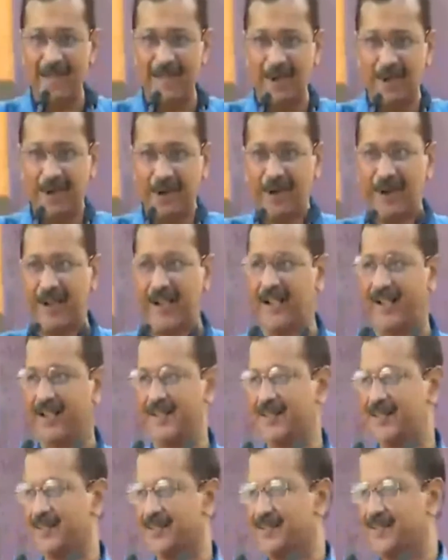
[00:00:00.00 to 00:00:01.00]
हम लोगों ने
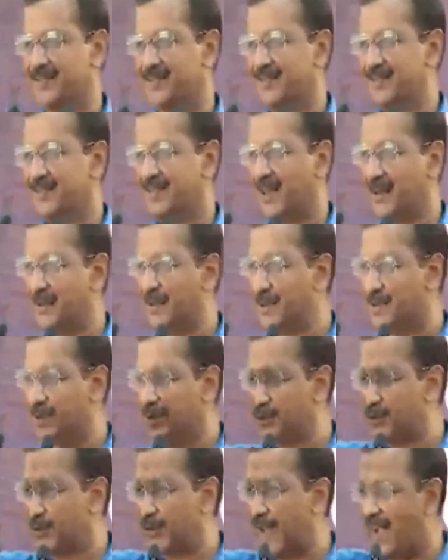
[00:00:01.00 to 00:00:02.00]
कभी
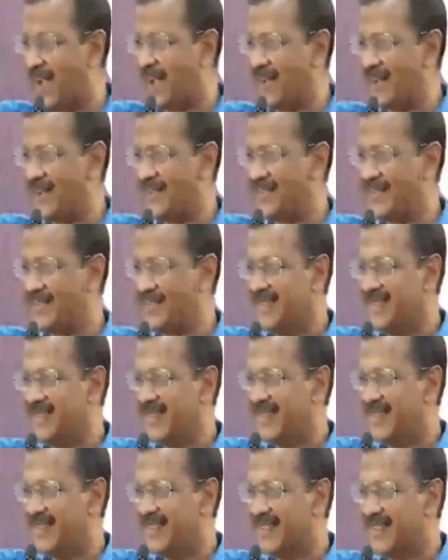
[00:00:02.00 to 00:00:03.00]
उस सुना है
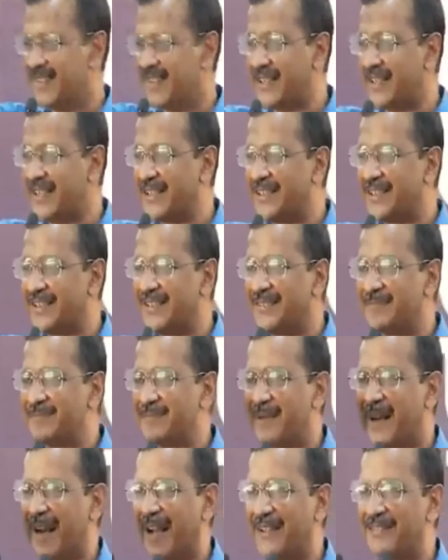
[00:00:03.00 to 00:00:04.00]
कि
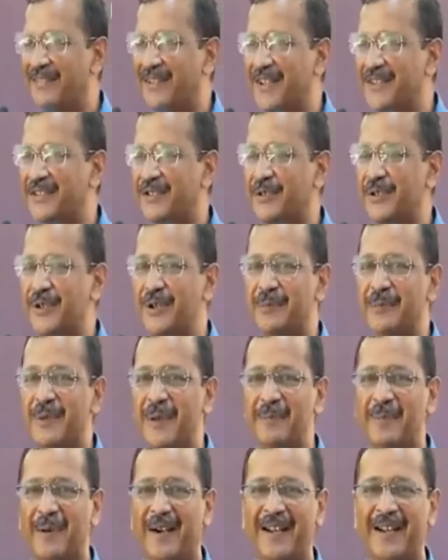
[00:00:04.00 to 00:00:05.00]
प्राइवेट स्कूल
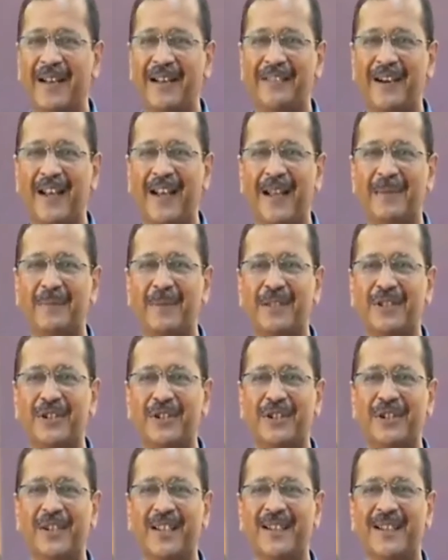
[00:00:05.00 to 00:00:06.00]
में पढ़ने वाले
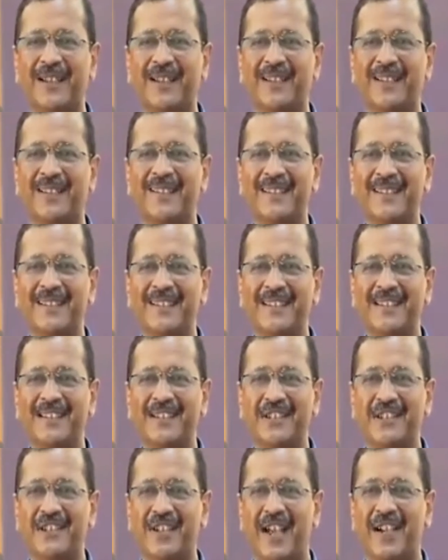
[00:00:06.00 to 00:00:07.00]
बच्चों के
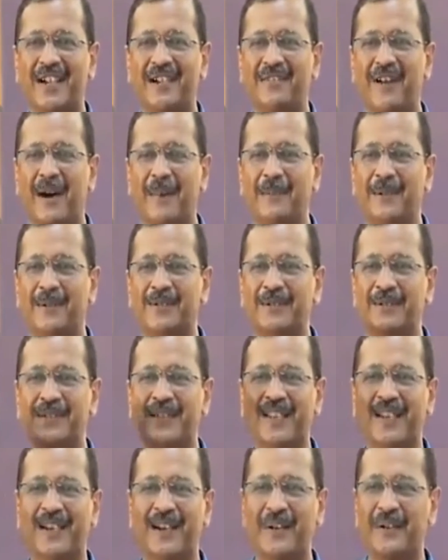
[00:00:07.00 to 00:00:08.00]
चेक वापस
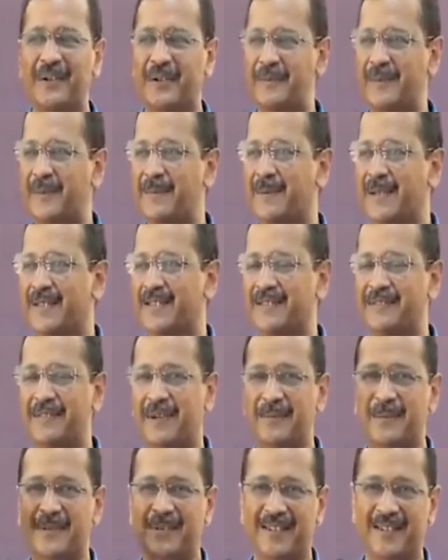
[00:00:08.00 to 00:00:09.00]
उनके अकाउंट में पैसे
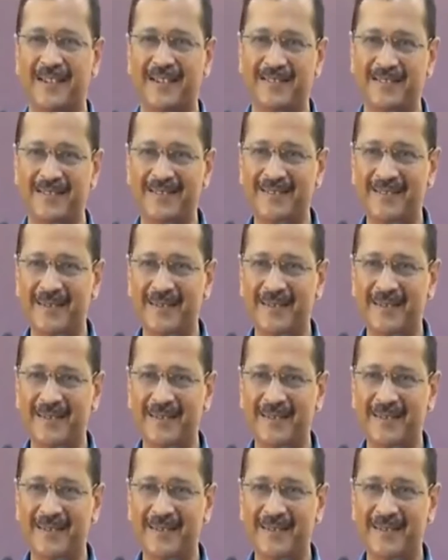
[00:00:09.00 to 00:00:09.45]
वापस आए